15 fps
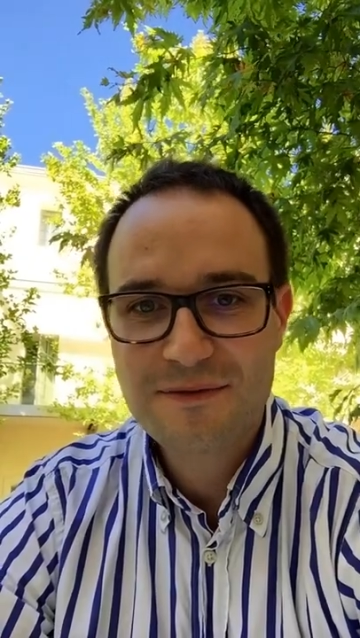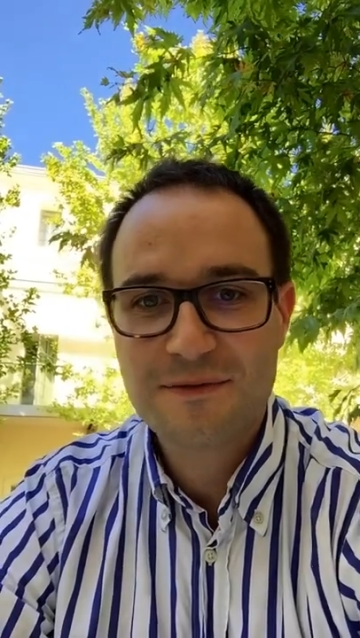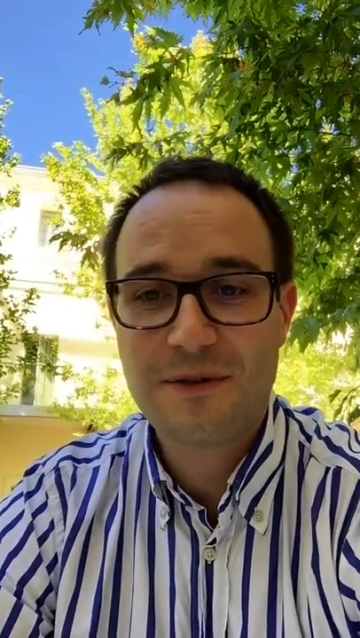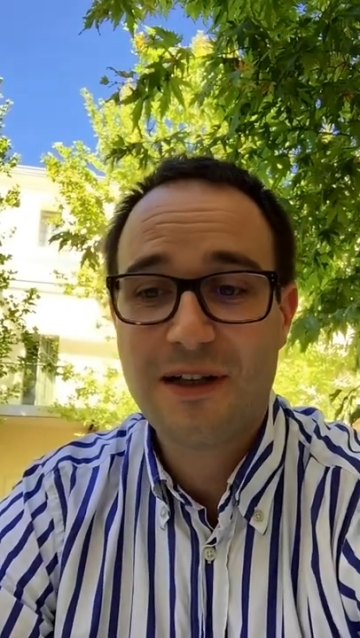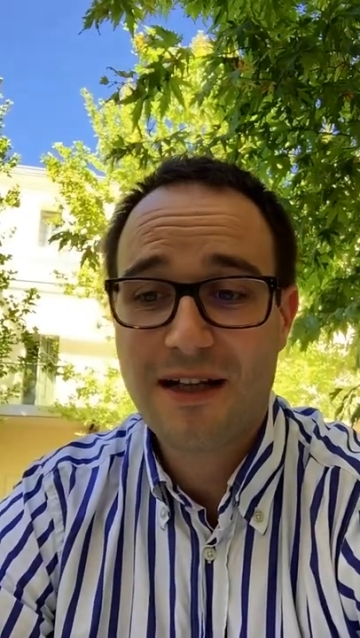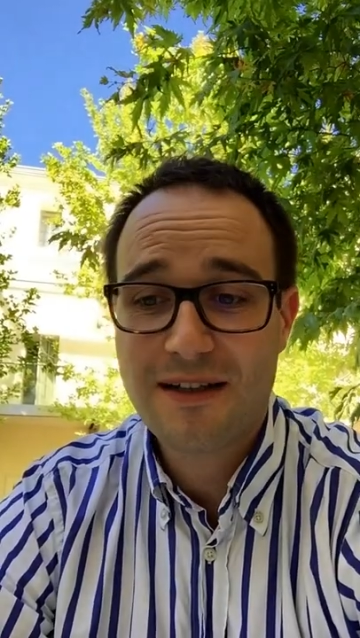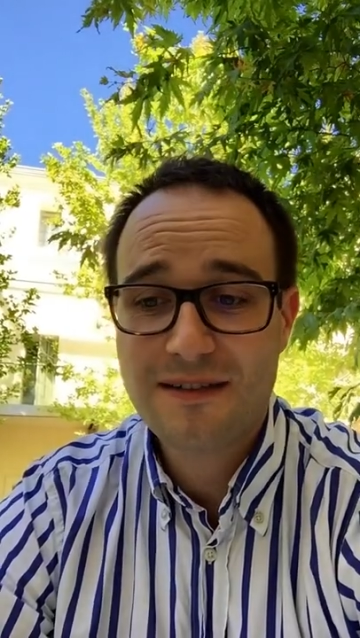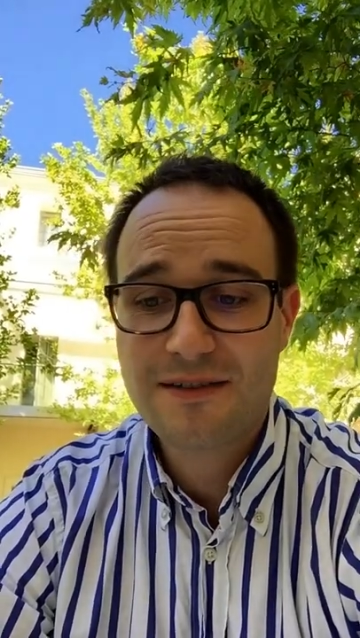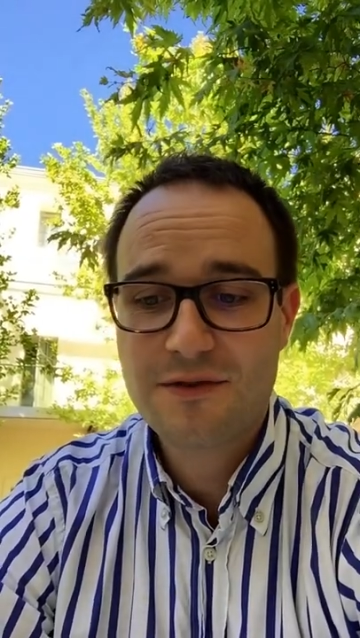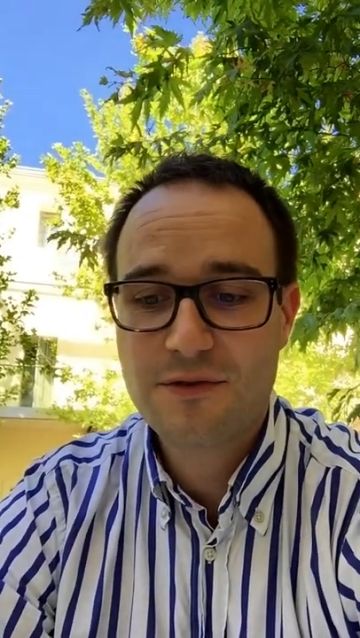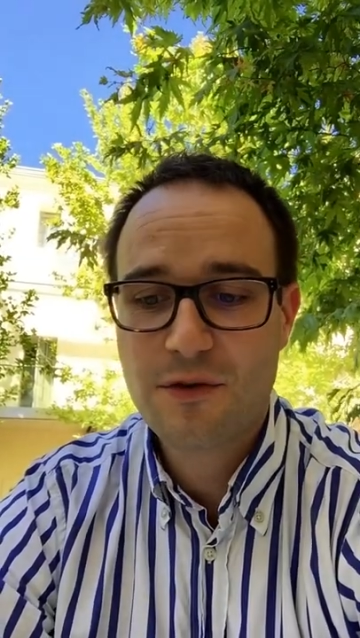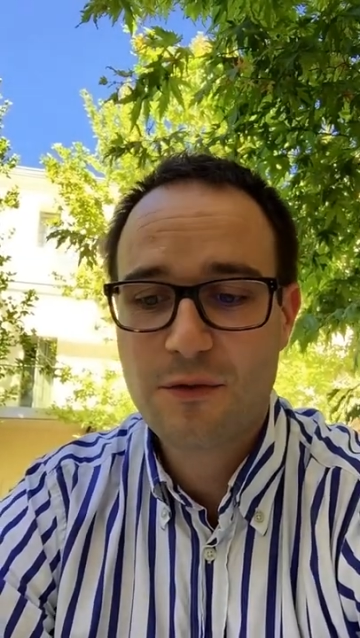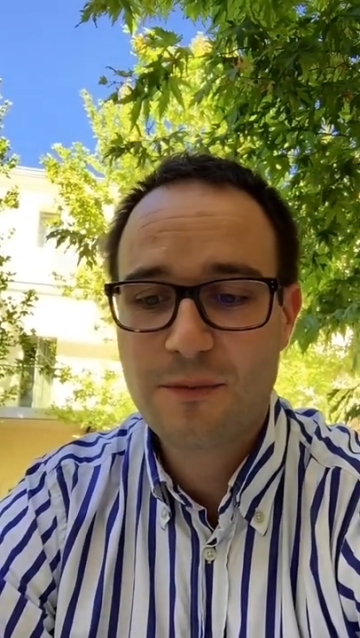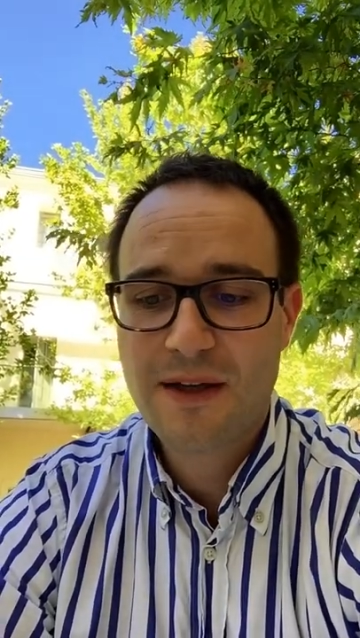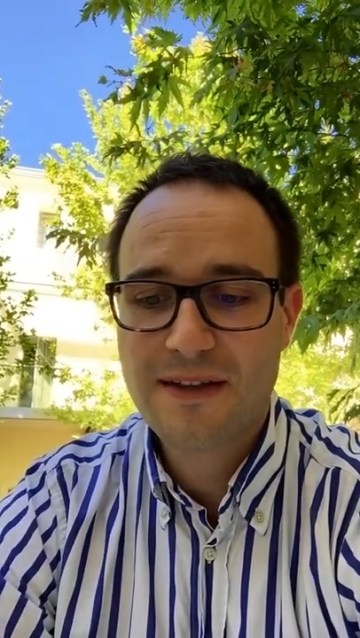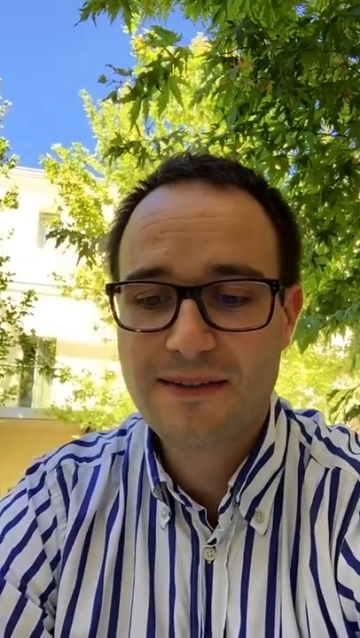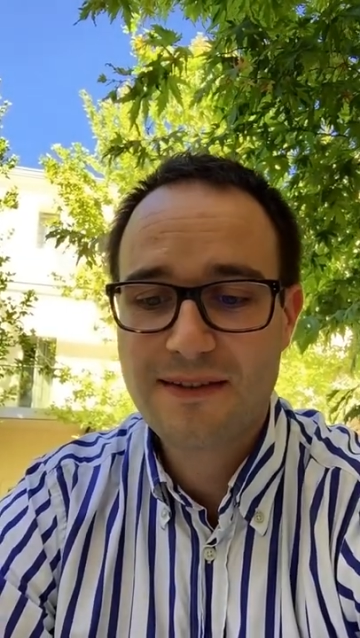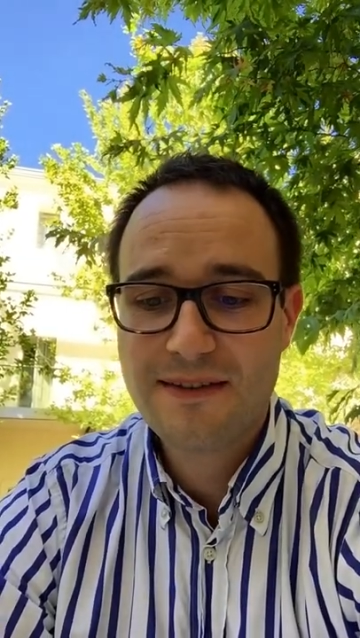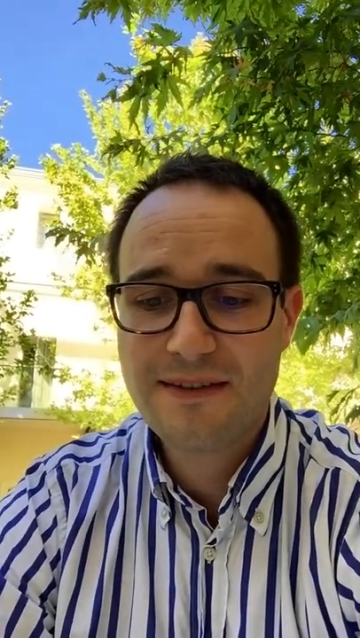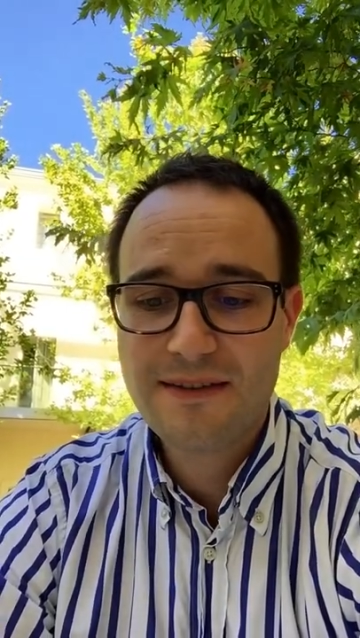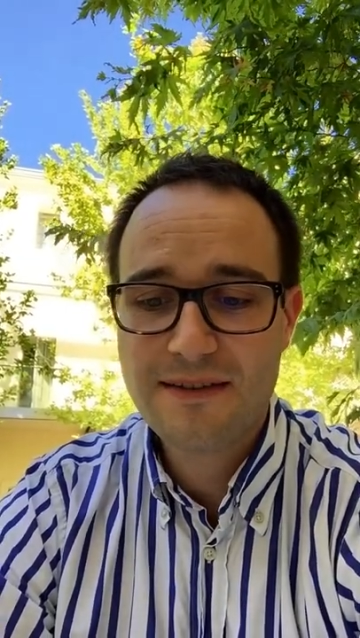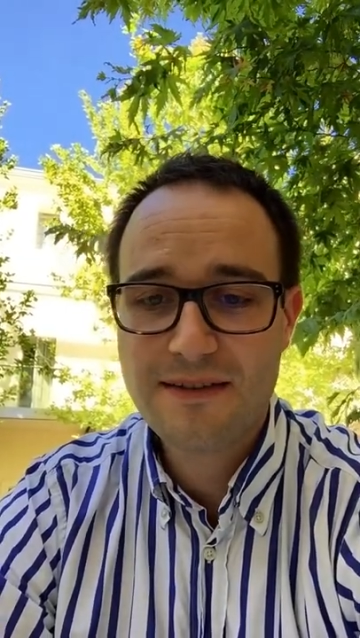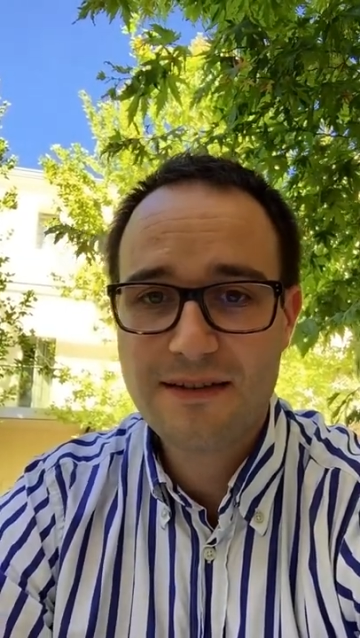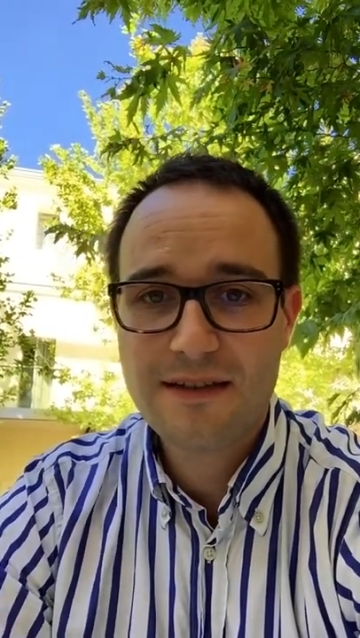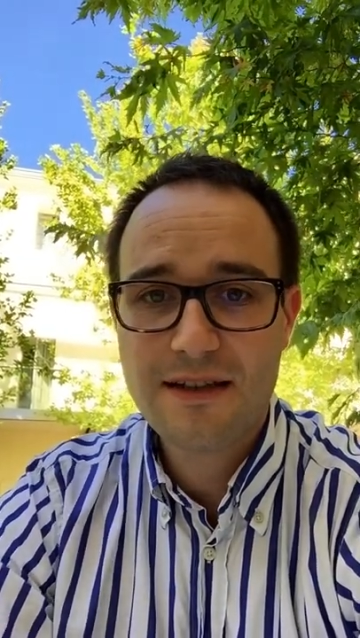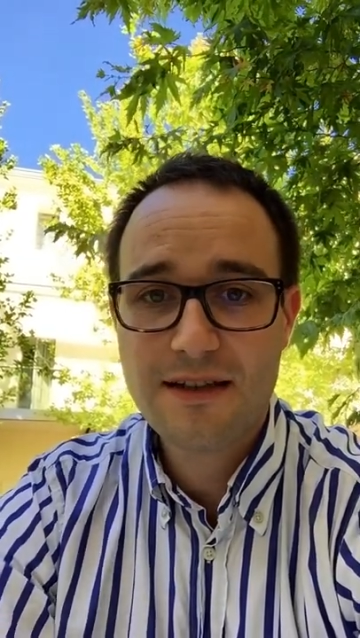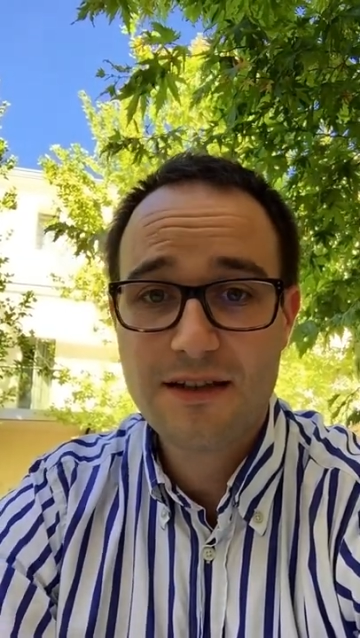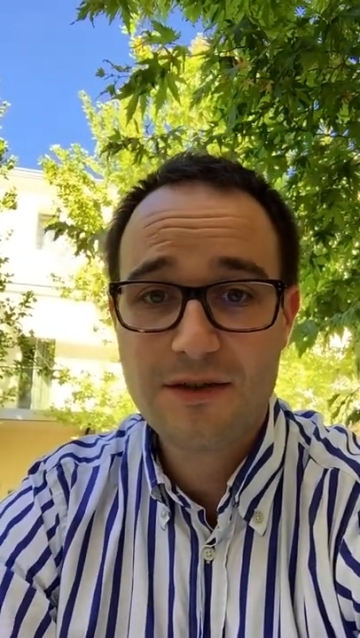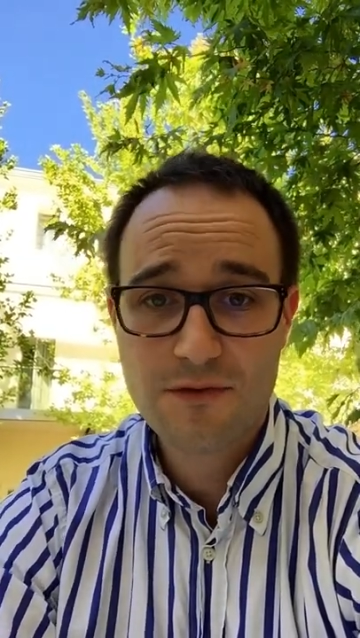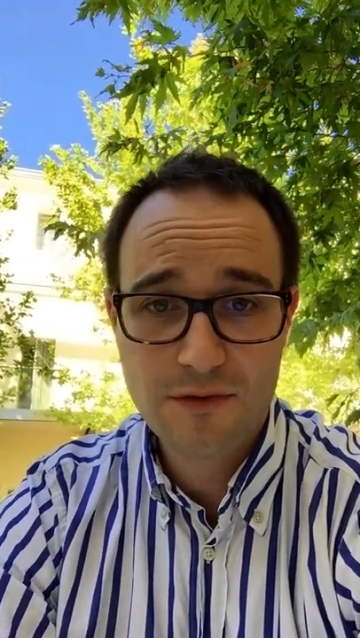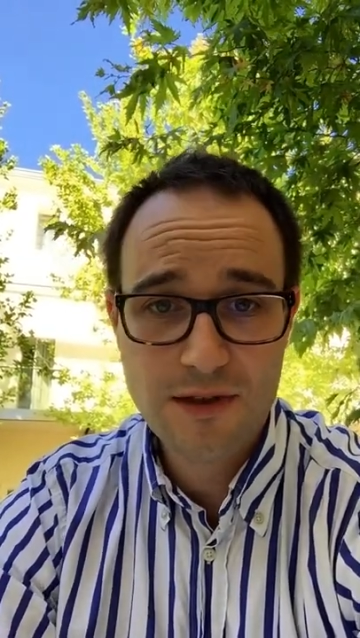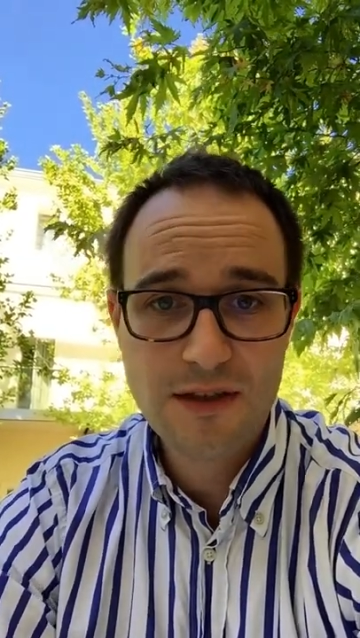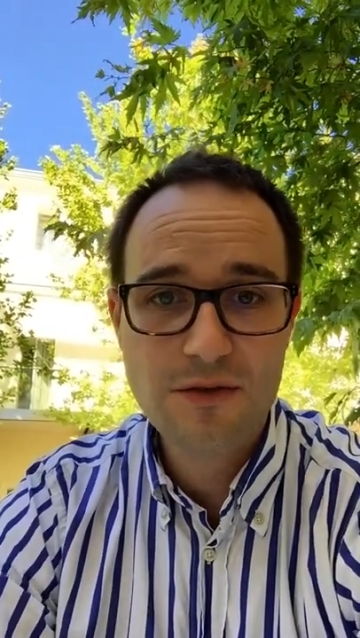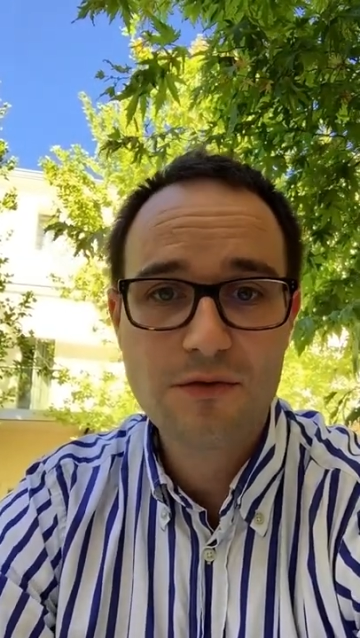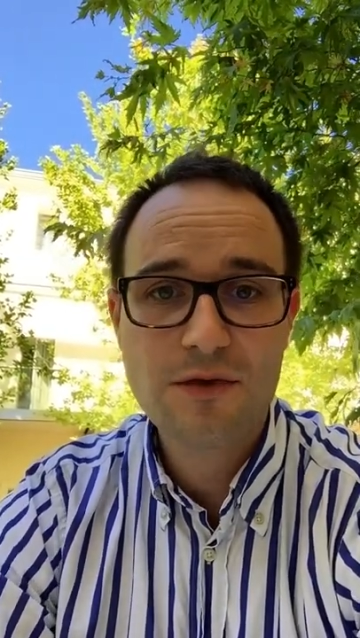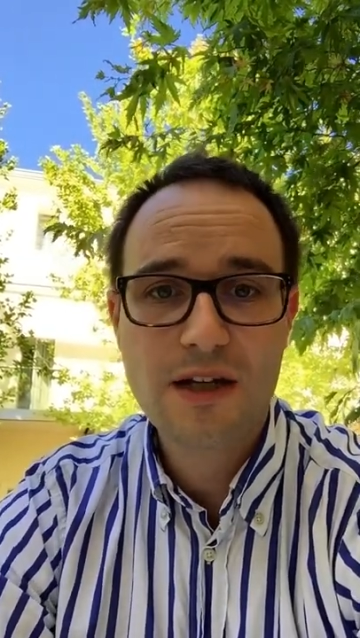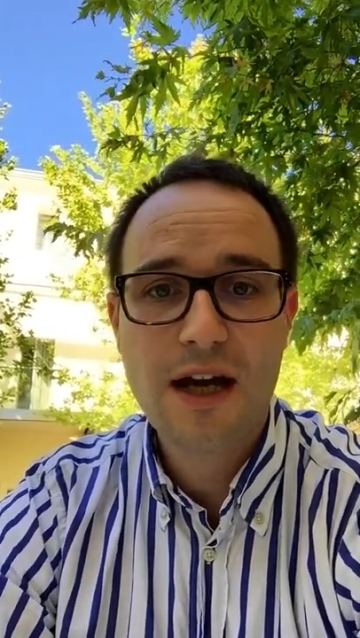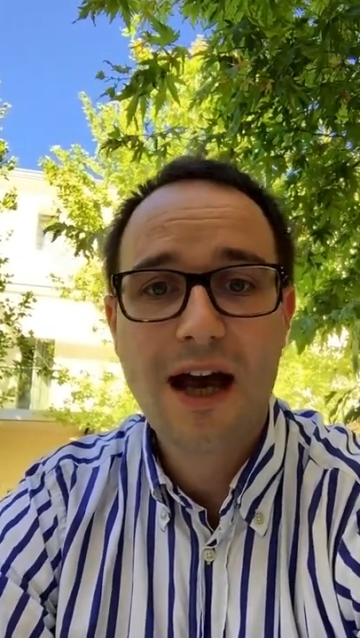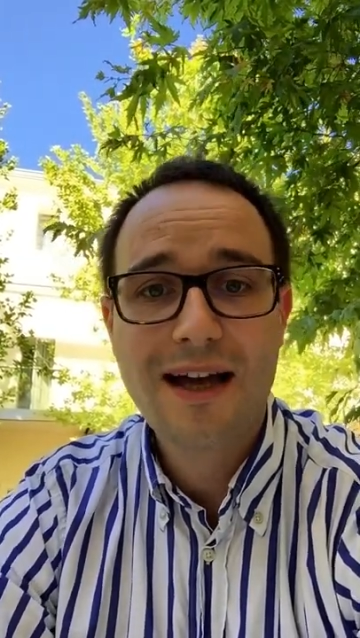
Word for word: Voilà, je vous remercie et je vous dis donc